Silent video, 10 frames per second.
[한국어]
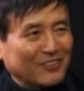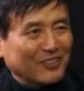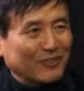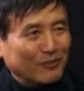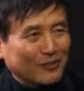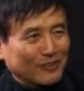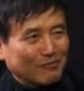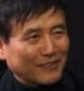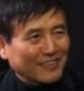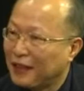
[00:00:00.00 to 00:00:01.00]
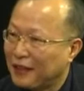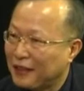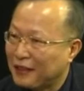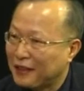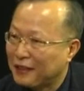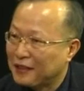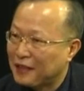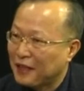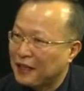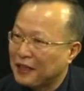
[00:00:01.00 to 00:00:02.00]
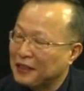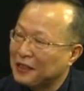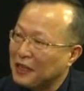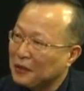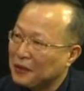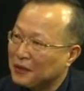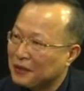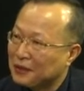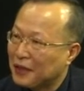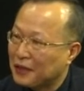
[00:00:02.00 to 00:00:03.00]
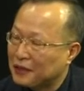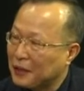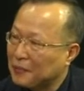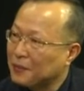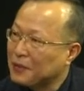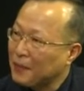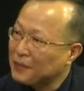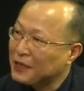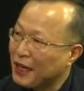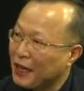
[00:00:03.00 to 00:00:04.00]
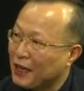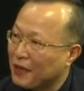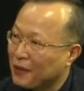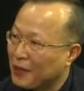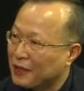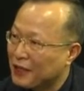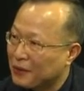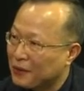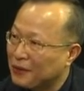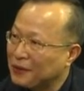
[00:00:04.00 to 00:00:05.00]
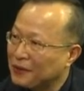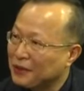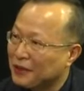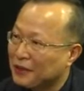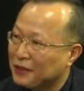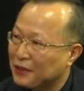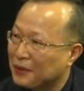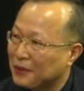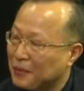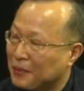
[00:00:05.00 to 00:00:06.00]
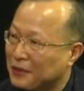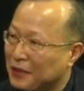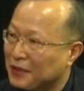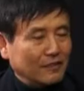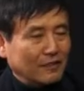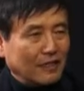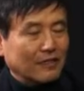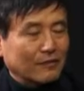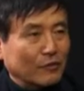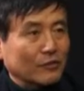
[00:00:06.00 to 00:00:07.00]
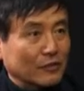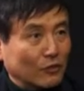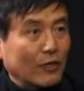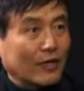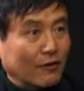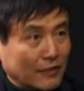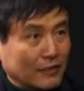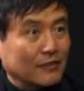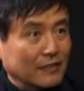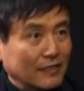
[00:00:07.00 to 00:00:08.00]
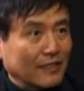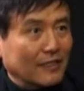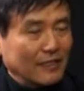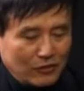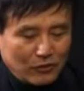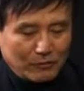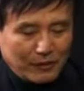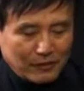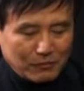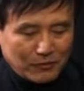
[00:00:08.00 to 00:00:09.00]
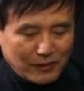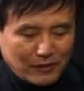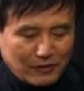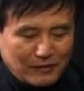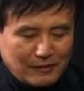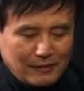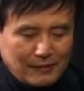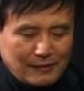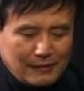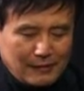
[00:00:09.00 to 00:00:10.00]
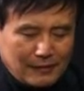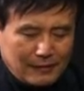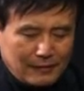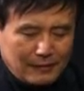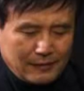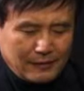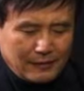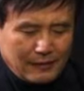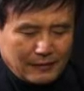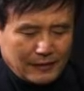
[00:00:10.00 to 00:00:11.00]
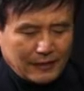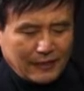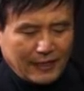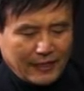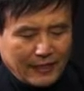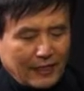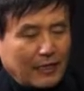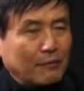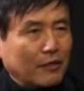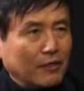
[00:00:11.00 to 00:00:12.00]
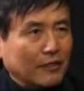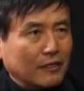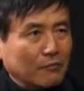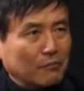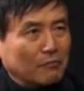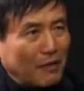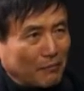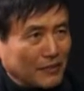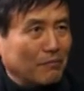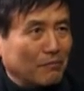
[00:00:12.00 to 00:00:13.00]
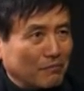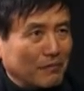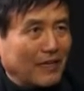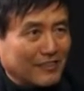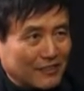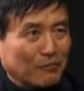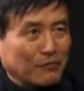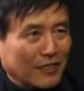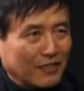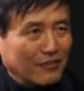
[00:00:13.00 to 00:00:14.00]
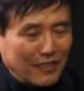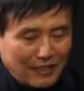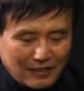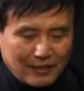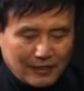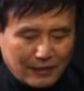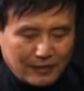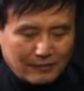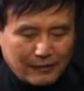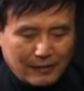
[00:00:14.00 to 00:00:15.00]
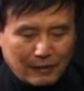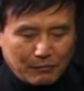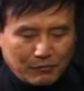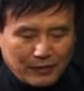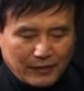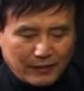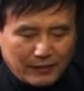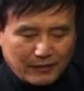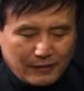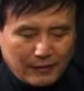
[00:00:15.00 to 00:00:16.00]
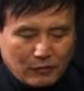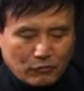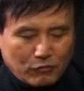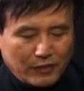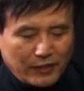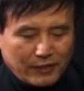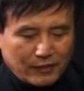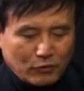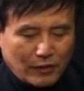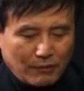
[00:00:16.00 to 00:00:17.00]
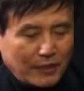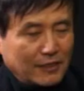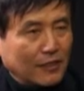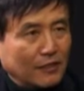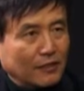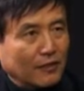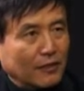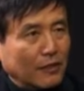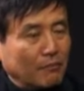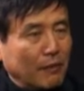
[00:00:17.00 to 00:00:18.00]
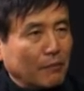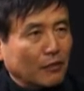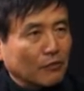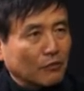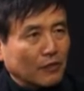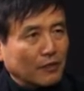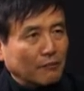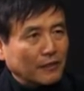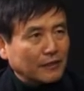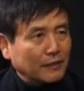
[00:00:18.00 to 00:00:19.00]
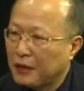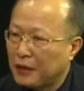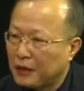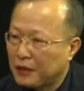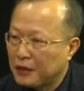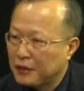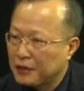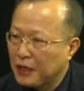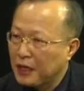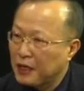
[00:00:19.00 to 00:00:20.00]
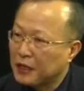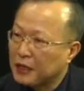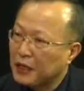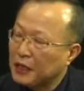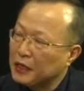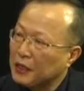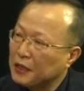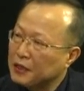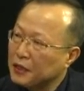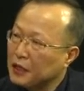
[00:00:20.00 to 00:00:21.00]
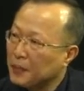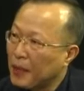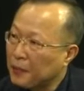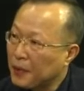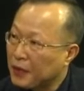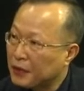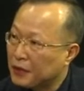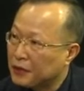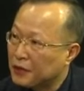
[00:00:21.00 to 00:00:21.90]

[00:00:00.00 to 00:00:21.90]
치료해 보셨습니까? 어, 제가 기억하기로는 어, 33세 어. 환자도 어, 아. 치료를 해본 적이 있습니다. 아, 그분 소아과 와서 이제 네네. 네. 치료를 네, 받으신 네네. 모이죠그 사실 아이가 암에 걸리게 되면 마음이 참 안쓰럽잖아요. 안, 아까 아픈데 국내 그 소아암 환자는 연간 한 몇 명 정도나 발생을 어, 현재 연간 한 1,200명